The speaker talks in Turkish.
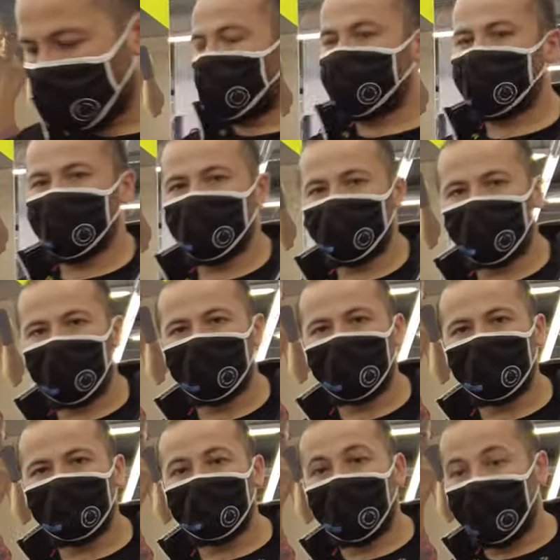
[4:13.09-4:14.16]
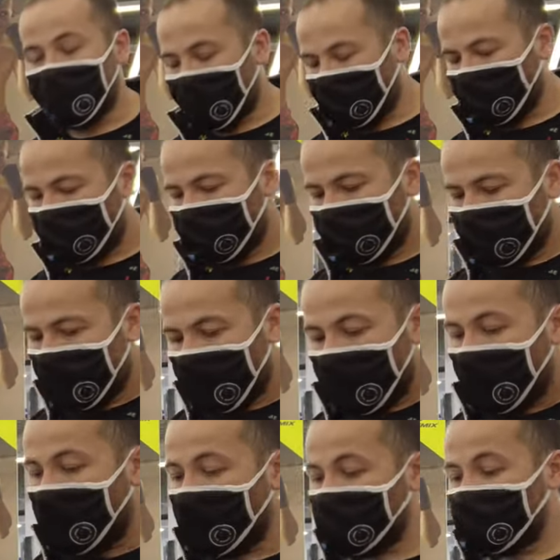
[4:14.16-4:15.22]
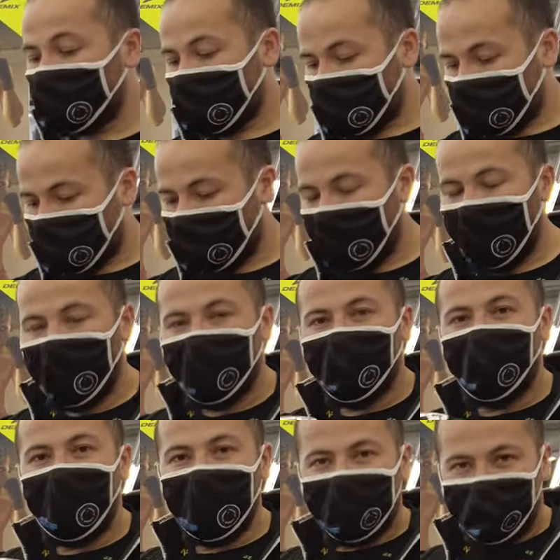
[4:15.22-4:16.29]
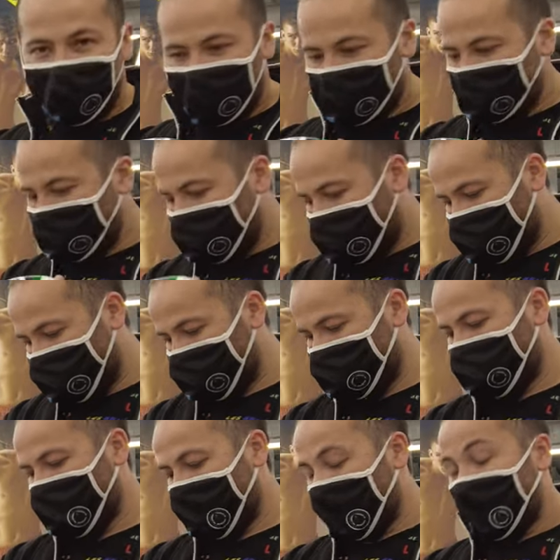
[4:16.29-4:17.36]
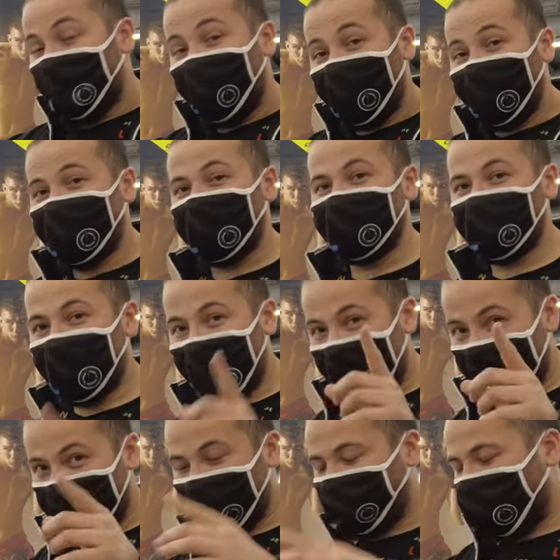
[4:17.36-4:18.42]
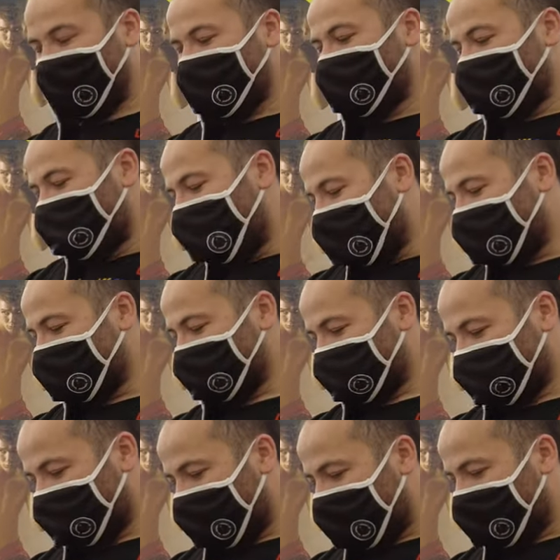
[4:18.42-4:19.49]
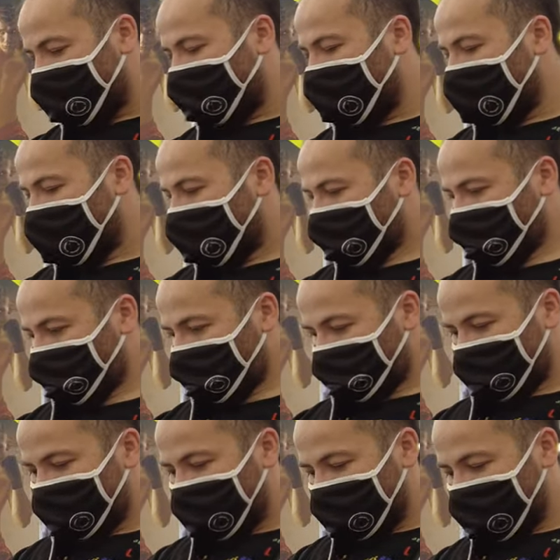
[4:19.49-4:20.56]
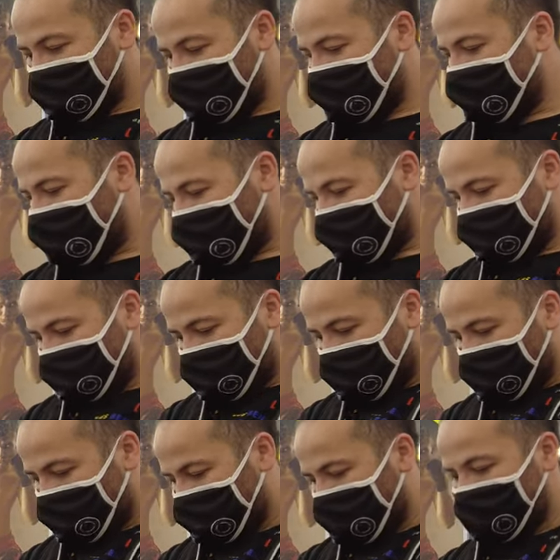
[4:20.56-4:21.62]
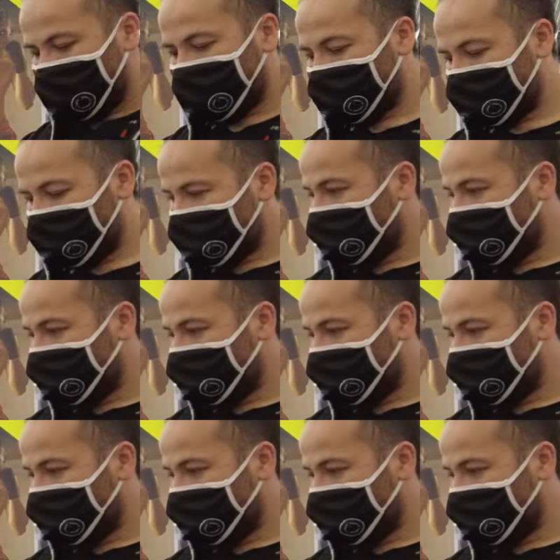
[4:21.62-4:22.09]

Türkiye'de şu anda Dragon, aynı şekilde Whiteface ve yakında Antifight markasıyla biz de sizlerin karşınızda olacağız.